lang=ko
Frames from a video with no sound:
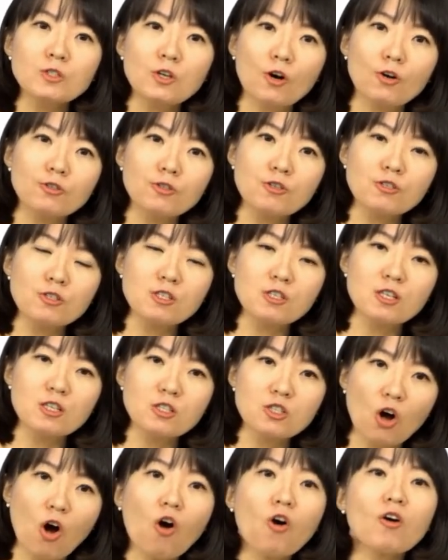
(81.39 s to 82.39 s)
저녁 시간
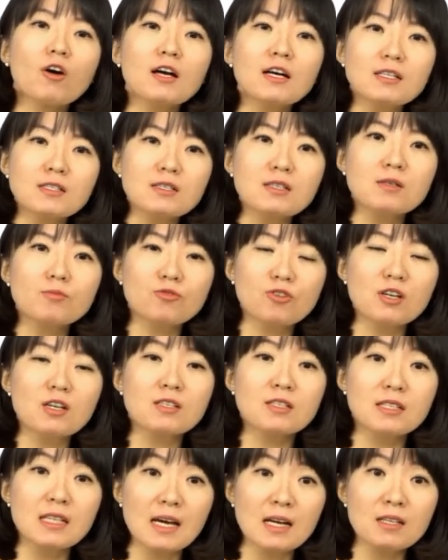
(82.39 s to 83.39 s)
전까지를
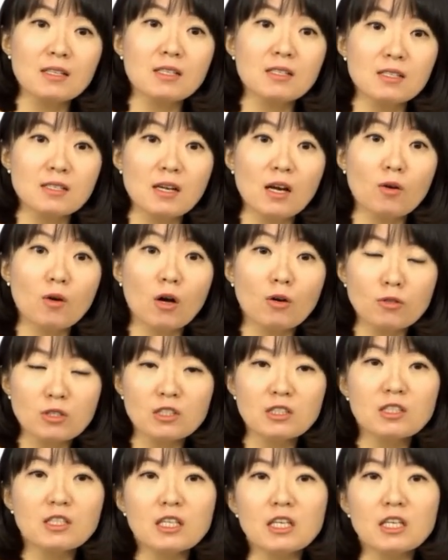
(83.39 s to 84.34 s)
부에나스 타르데스라고 하고 그